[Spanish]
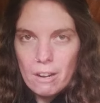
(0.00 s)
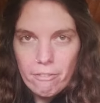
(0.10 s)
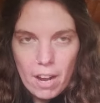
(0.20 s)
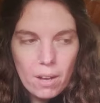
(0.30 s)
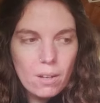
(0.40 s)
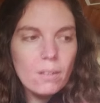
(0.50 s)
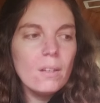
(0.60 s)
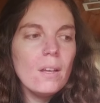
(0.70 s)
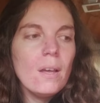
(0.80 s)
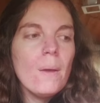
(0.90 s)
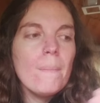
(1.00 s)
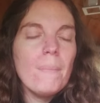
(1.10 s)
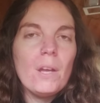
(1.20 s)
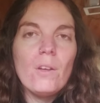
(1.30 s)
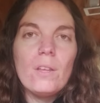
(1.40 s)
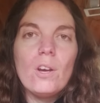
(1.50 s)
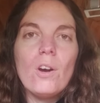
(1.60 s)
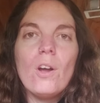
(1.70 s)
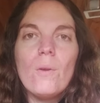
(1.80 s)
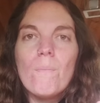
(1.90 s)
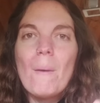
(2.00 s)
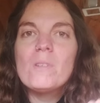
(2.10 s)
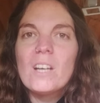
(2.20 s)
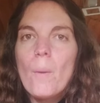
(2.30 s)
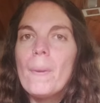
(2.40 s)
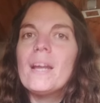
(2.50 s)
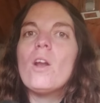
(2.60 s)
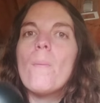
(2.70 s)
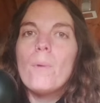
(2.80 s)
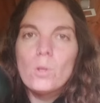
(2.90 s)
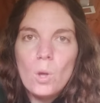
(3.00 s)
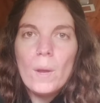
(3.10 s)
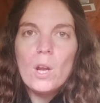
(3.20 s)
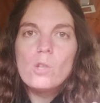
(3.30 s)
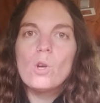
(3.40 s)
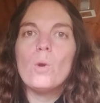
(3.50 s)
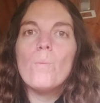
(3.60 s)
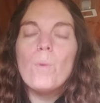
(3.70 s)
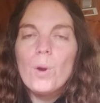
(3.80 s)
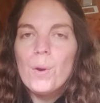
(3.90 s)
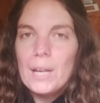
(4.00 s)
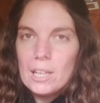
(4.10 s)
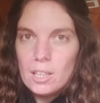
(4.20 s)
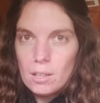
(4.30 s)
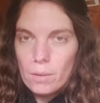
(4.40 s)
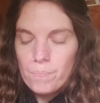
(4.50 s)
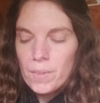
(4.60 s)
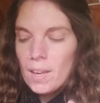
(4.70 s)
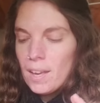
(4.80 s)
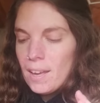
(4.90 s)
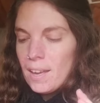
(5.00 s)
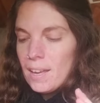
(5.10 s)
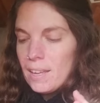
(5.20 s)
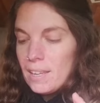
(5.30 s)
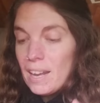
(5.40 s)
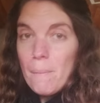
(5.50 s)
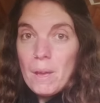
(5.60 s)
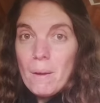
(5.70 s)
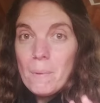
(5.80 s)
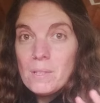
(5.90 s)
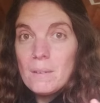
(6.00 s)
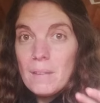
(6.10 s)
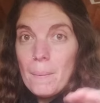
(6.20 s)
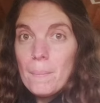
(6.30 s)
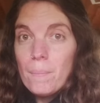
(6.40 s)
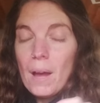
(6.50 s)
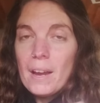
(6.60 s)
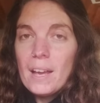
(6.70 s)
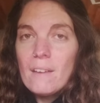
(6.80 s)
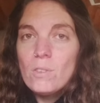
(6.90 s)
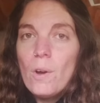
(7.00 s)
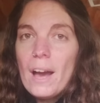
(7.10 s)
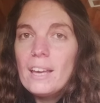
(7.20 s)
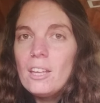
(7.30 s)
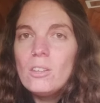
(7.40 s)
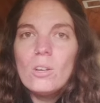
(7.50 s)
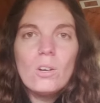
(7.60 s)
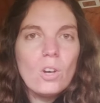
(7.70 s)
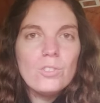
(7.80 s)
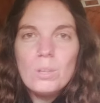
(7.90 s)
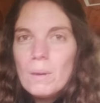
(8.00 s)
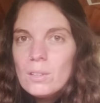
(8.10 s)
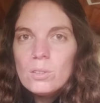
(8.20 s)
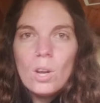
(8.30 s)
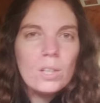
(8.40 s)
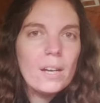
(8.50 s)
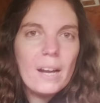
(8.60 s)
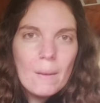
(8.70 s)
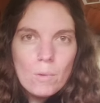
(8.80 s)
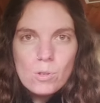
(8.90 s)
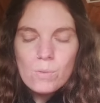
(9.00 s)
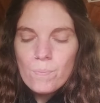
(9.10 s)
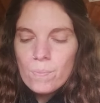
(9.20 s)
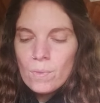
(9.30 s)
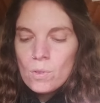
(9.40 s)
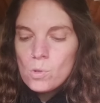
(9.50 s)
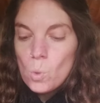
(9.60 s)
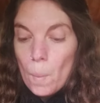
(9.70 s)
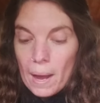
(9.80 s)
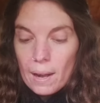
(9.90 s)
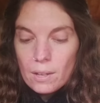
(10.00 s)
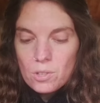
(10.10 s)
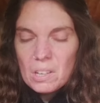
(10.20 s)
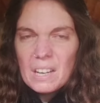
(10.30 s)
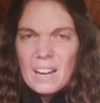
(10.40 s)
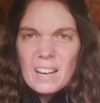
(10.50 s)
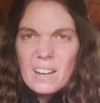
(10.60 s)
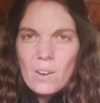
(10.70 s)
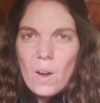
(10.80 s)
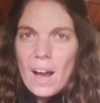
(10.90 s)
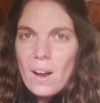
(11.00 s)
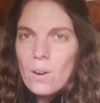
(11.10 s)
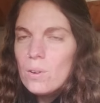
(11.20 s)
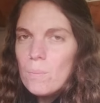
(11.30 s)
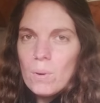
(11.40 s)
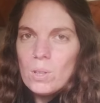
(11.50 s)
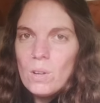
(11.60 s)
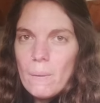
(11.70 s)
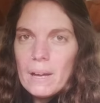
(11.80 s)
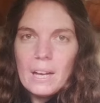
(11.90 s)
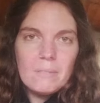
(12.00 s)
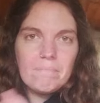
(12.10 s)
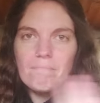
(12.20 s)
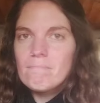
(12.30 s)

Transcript: al frasco, pero digo, vamos a acompañar los portobelos con un poco de líquido. Y en el medio vamos a ir también agregando ajito, condimentos, lo que queramos sumarle. Yo en general le agrego ajo y un poquito de albahaca